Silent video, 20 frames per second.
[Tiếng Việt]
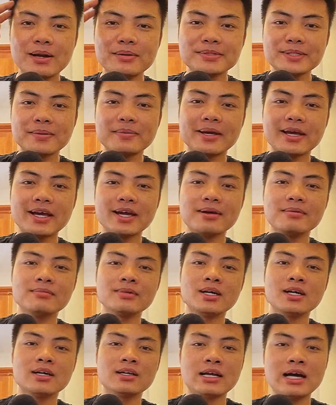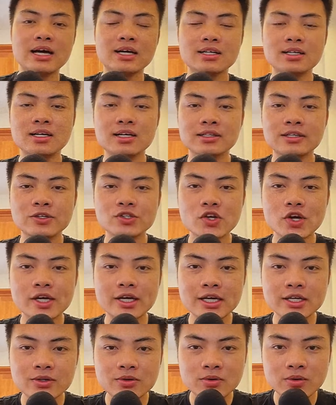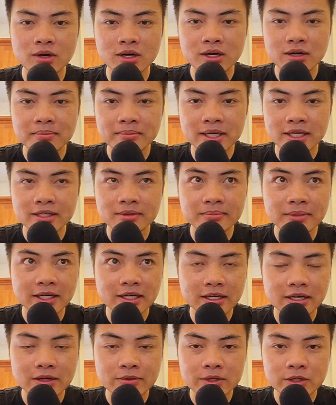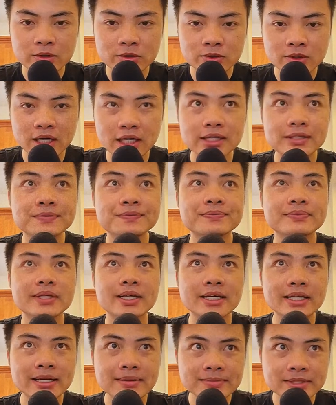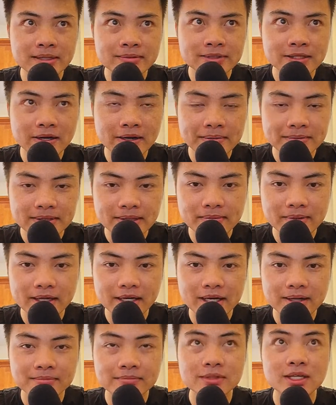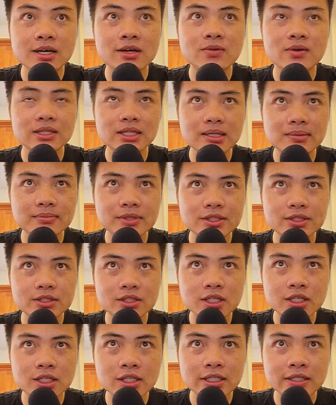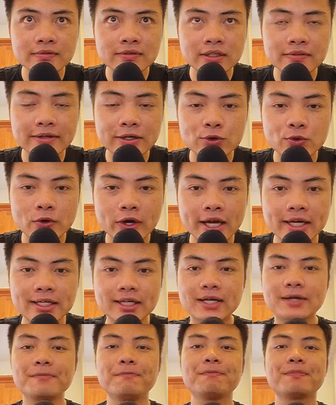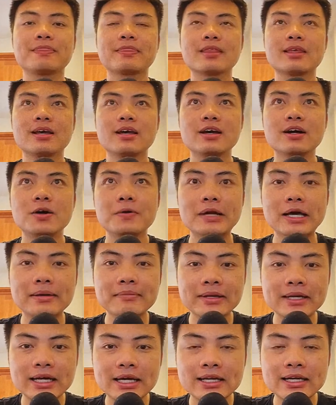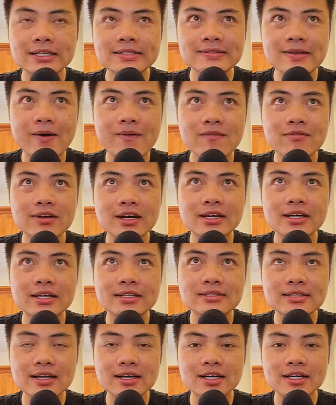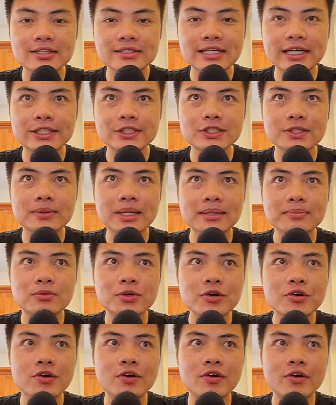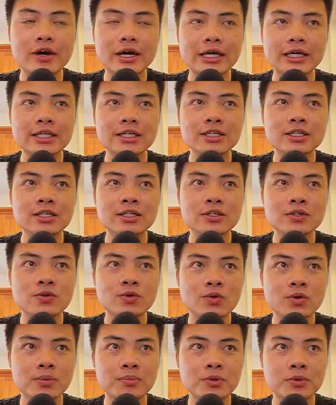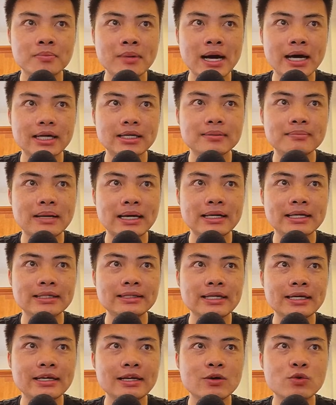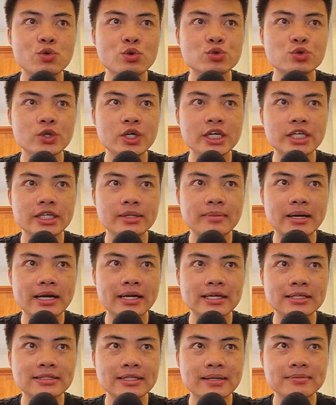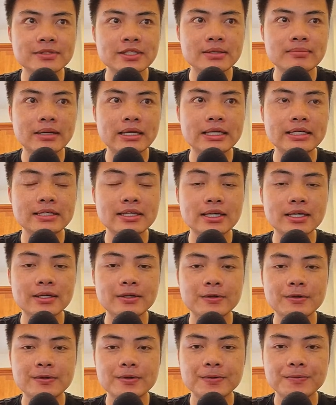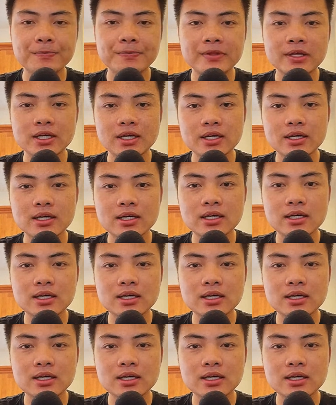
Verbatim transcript: 500 anh em ờ, đang ờ, theo dõi kênh của mình, mình là Nguyễn Quang Thuận. Đấy, 500 chào 500 anh em ờ, quan tâm đến lĩnh vực về AutoCAD nha. Hôm nay mình lại lên sóng và để trả lời nhanh cho bạn một câu hỏi của một bạn, bạn ấy tên là Quốc Duy như bạn đã xem trên màn hình đây. Thì